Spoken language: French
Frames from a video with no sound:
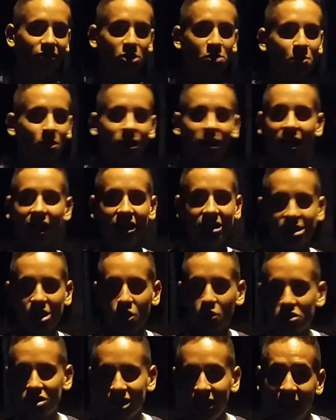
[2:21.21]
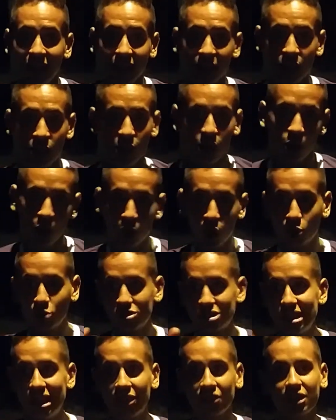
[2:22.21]
franchement extraordinaire.
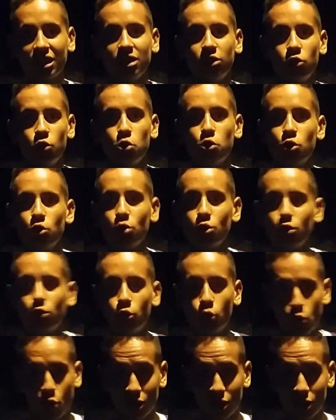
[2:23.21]
aussi l'entrée de,